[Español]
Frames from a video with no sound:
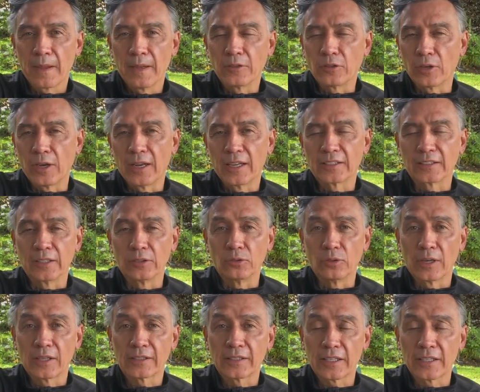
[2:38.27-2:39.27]
Y toda la
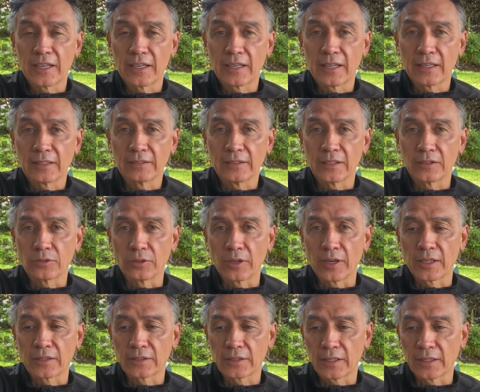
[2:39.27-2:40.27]
escritura está llena de
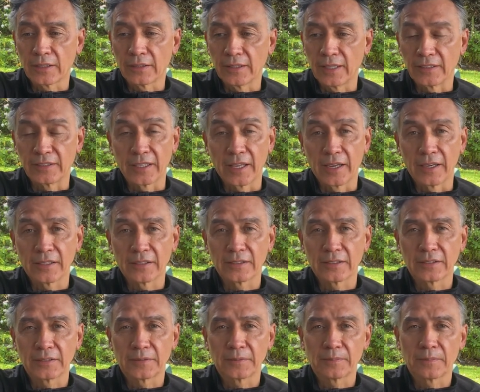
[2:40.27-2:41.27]
historias que, de
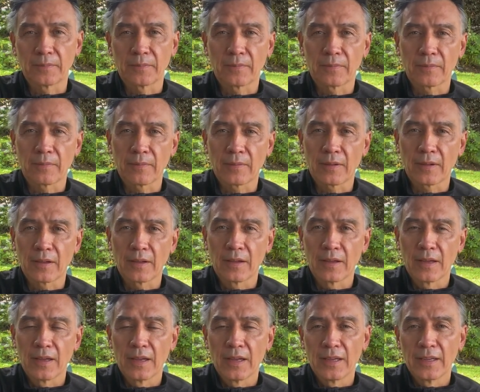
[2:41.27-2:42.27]
seres
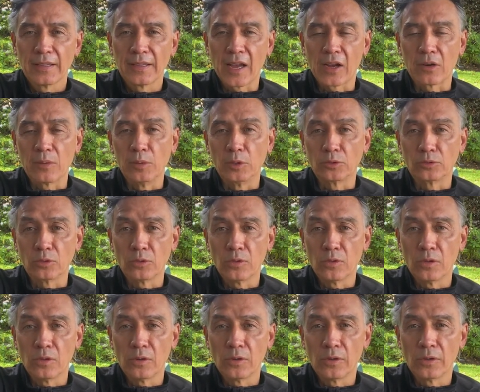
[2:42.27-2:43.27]
que como
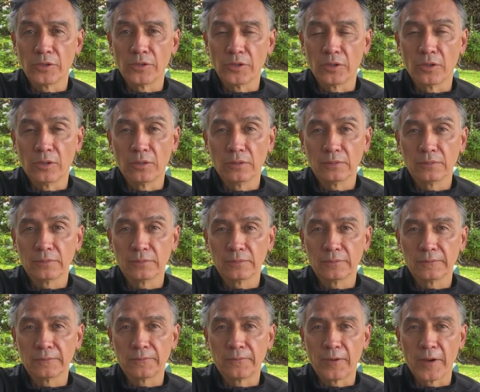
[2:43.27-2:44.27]
tú o yo
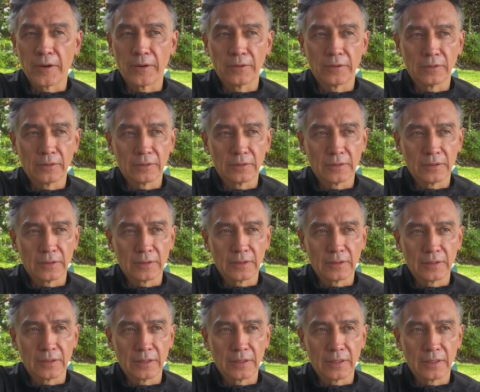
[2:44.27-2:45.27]
fueron
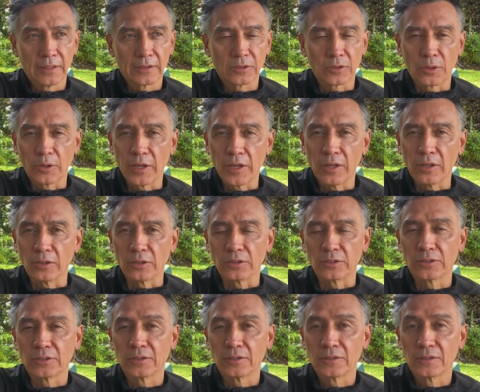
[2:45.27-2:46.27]

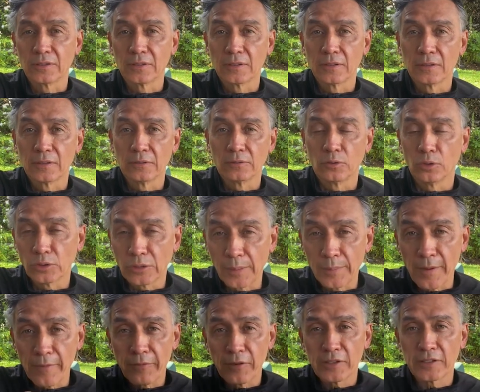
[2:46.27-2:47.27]
escogidos. Tú
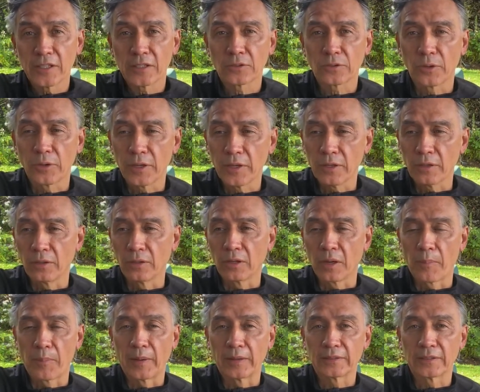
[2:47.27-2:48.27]
también fuiste escogido. Lo
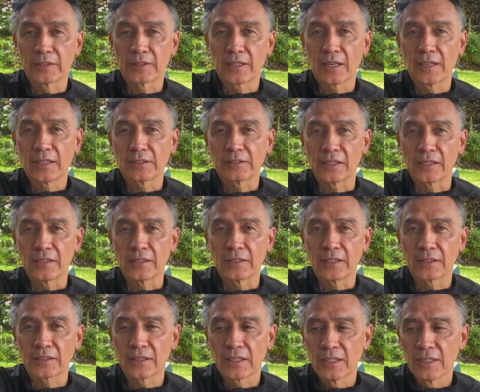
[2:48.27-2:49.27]
que pasa es que
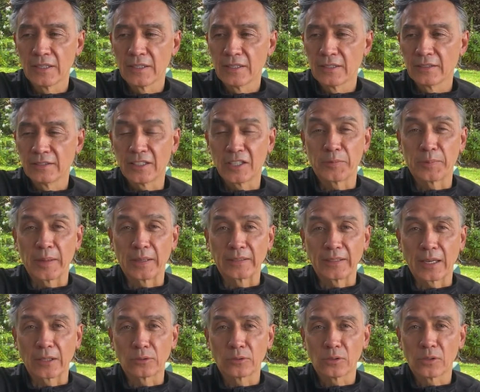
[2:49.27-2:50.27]
necesitas
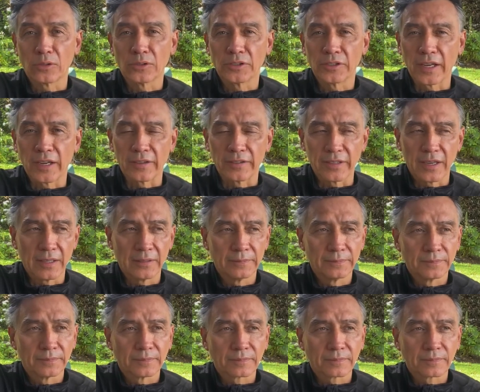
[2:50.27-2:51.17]
despertar tu conciencia